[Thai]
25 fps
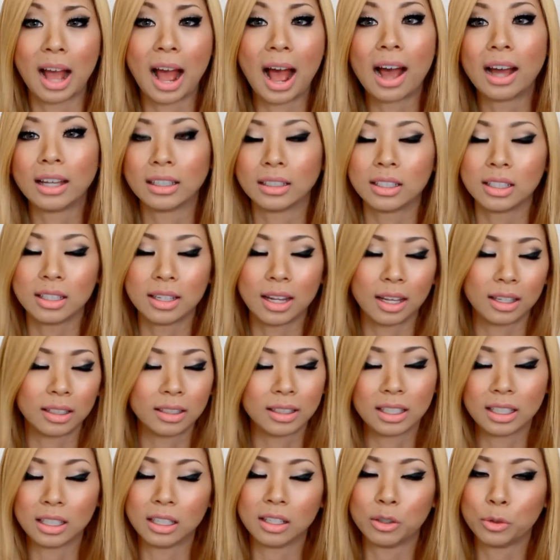จากอาหารที่แนน
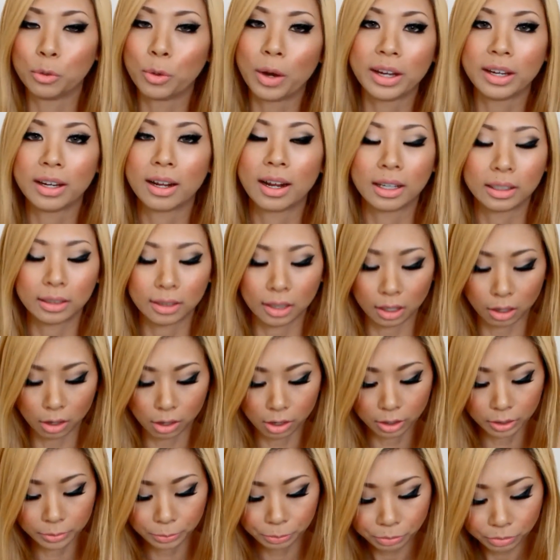กินด้วยนะคะ แต่
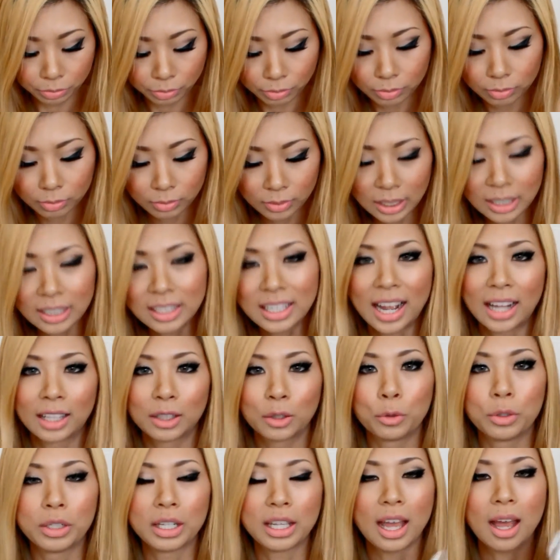ก็ยา
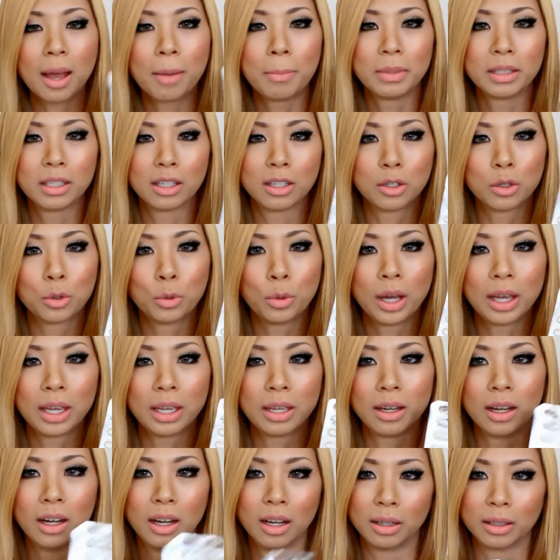ตัวนี้มันจะช่วย
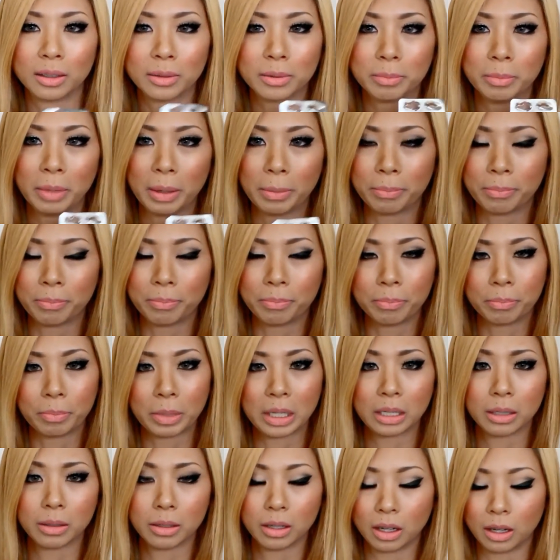แบบ
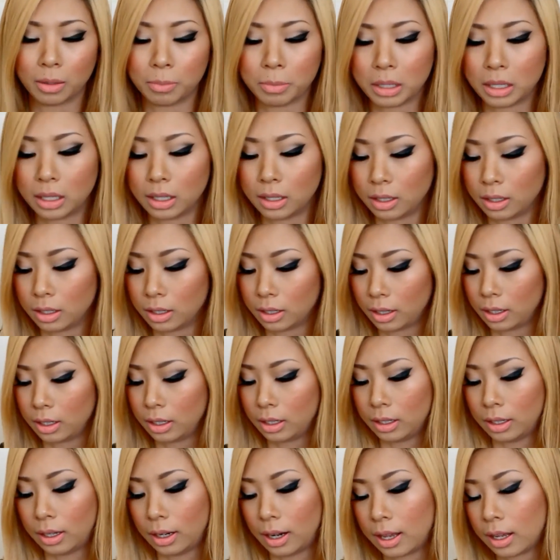เป็นมีไอ
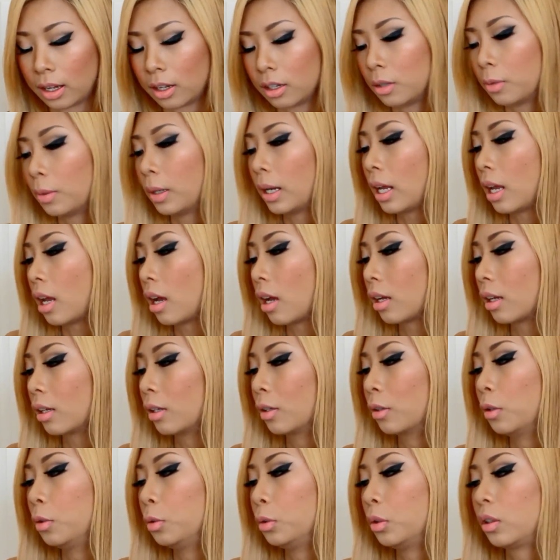อะไรเขาเรียกว่าอะไรอะ
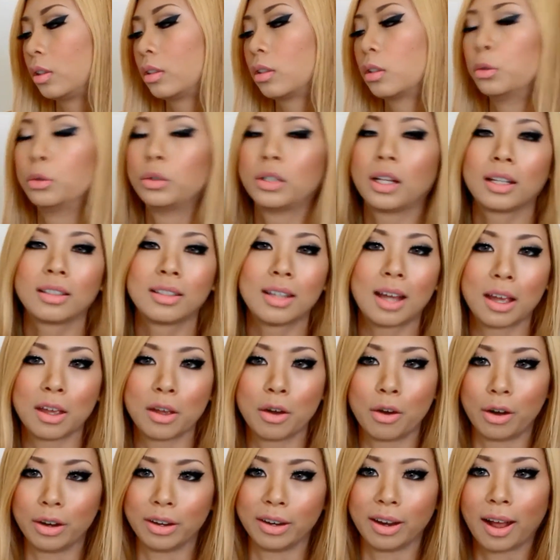กลูกลูทาไท
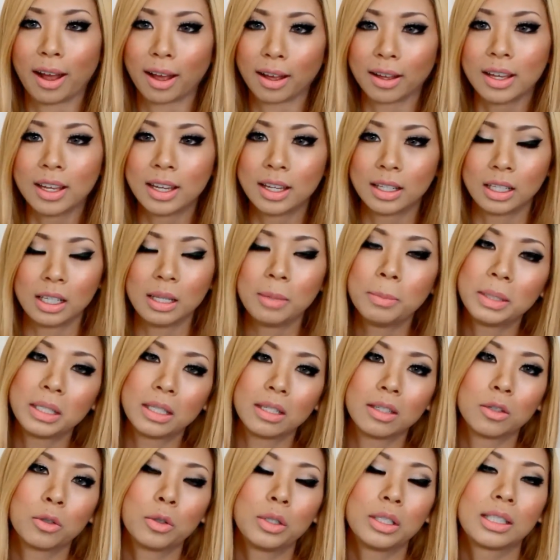ออนนะคะ ที่มัน
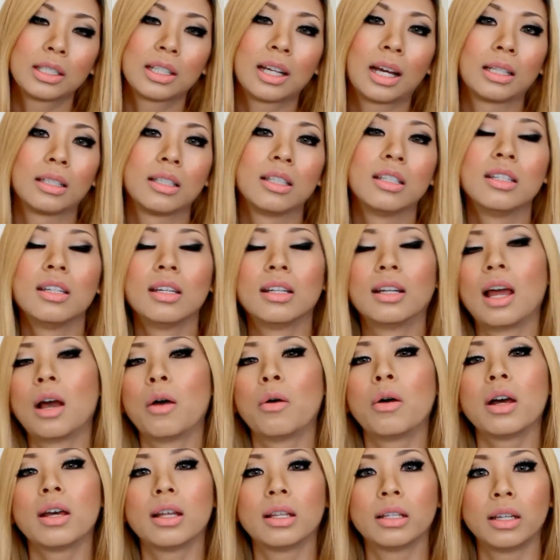จะช่วยสกัดจริงๆแล้
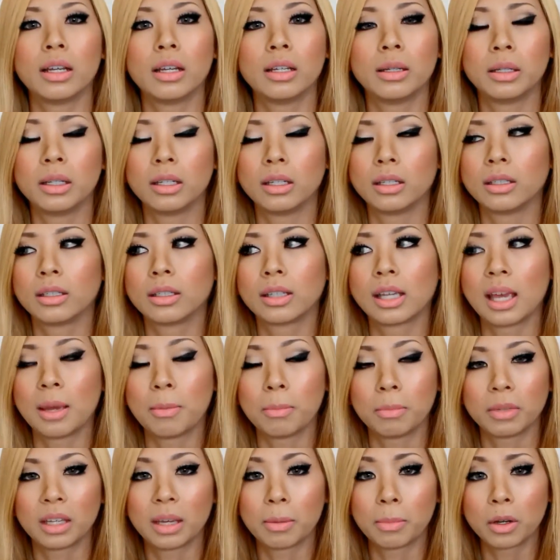วอะไอเค
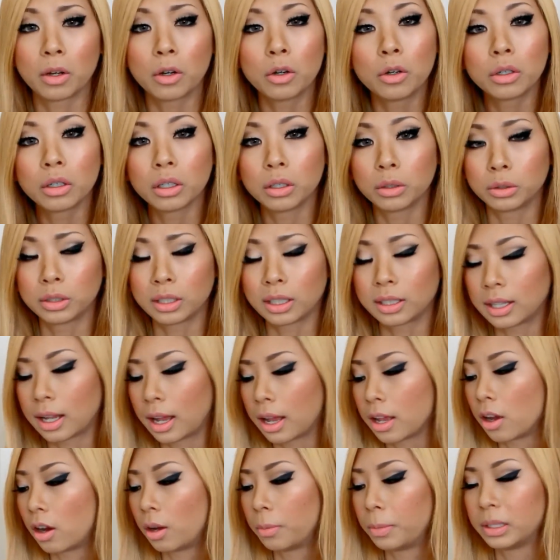มเคมีคอลกลูทาไท
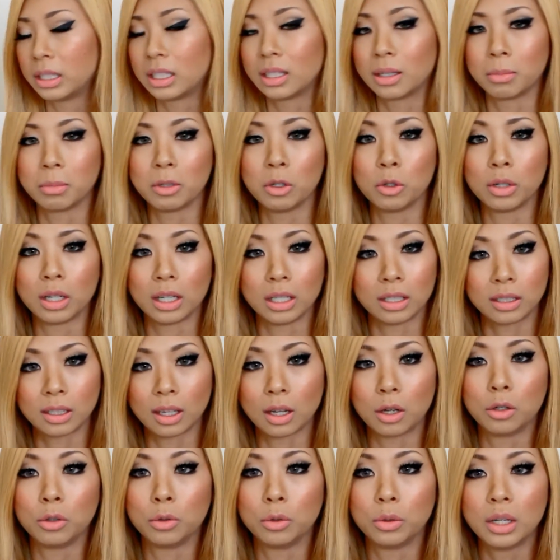ออน มันจะอยู่ในเซ
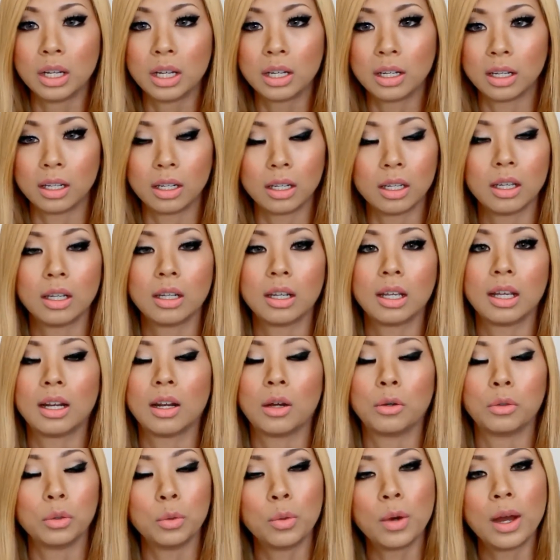ลล์ใน DNA
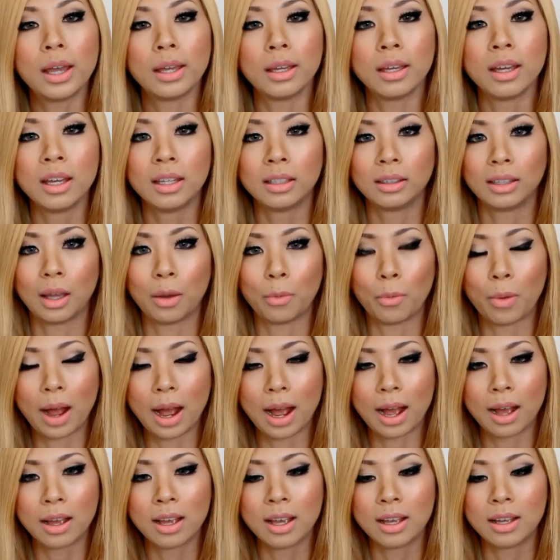เราด้วย แต่
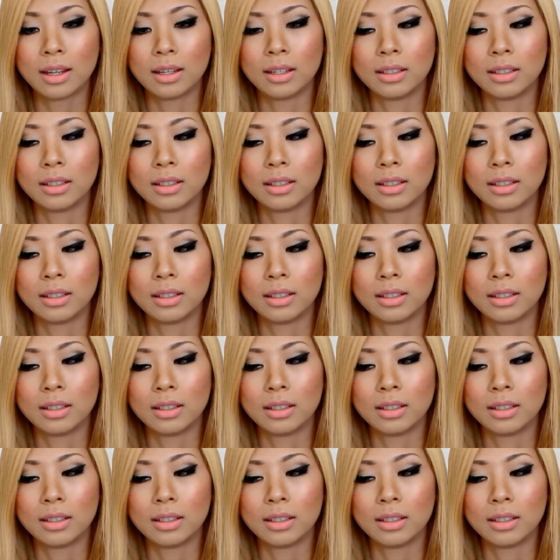ว่า